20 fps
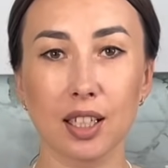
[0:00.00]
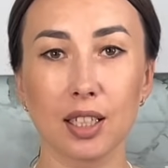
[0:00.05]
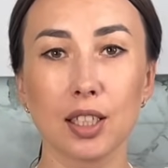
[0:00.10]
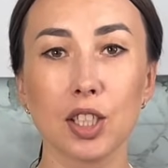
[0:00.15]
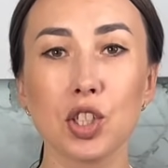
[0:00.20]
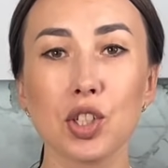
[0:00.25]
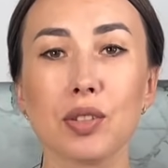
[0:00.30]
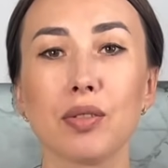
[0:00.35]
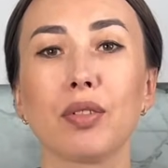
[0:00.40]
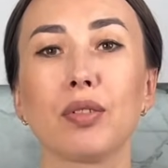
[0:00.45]
их
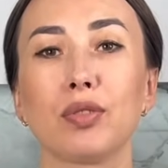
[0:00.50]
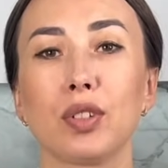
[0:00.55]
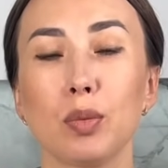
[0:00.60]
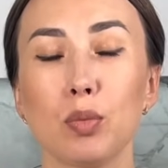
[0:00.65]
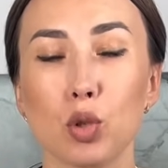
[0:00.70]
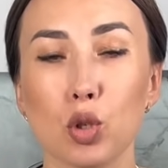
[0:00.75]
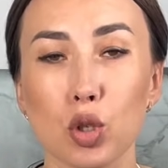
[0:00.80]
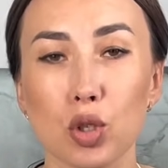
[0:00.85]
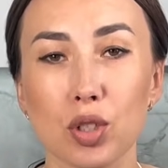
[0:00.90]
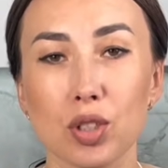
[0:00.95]
количество вы
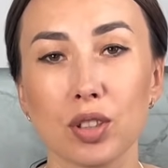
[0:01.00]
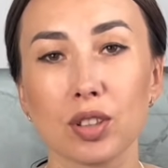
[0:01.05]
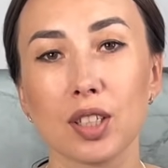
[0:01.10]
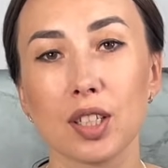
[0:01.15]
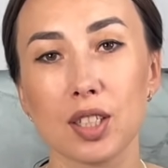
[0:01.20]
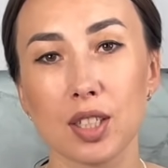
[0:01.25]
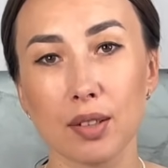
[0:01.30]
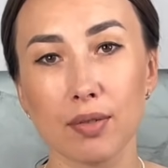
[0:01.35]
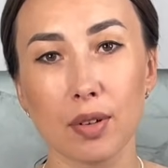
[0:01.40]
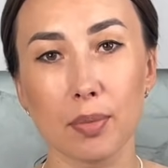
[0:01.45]
можете
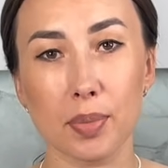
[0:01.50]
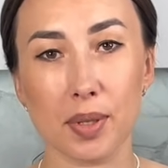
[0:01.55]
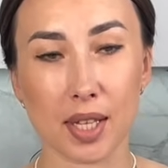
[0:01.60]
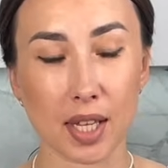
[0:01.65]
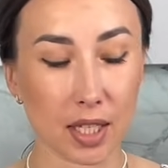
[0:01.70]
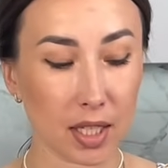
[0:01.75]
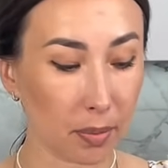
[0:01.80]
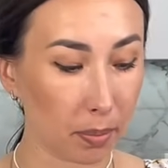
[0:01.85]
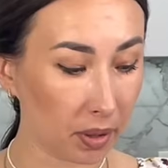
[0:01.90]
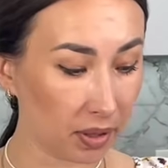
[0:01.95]
найти в
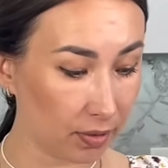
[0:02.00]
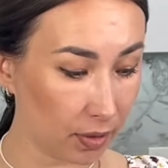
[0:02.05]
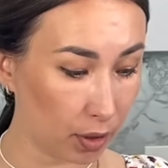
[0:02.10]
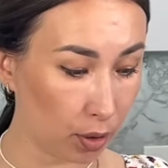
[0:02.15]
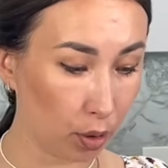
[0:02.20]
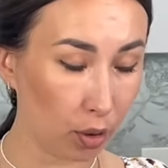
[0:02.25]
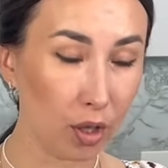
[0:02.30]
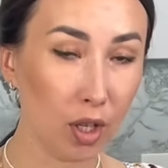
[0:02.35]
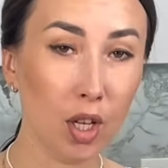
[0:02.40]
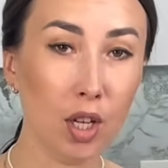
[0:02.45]
описании под
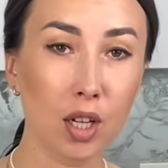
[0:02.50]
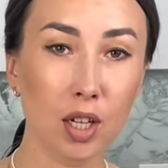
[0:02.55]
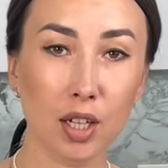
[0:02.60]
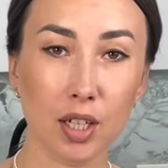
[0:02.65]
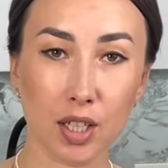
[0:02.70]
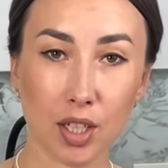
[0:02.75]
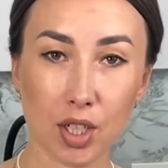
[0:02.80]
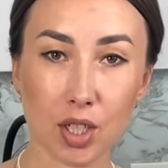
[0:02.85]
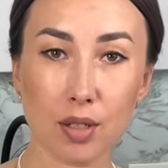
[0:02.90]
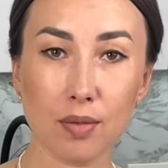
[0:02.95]
видео.
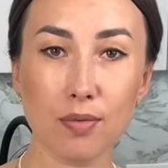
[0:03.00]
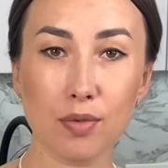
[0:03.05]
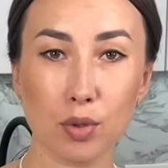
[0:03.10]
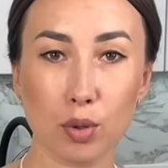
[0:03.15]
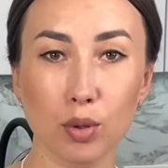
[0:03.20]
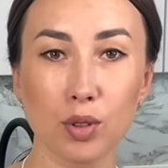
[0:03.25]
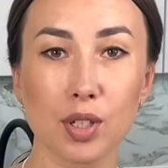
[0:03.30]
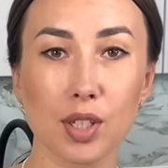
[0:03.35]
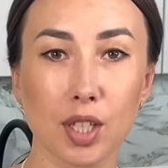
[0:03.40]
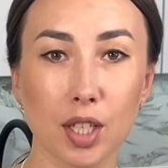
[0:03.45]
Режем
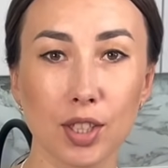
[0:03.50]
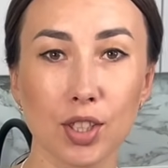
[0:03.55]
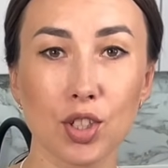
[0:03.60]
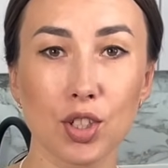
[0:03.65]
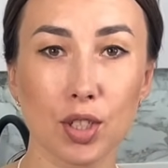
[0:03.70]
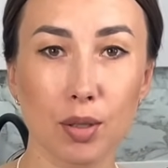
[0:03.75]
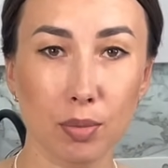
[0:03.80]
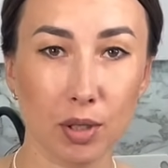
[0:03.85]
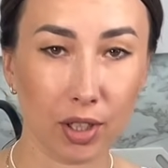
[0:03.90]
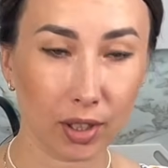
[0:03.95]
все достаточно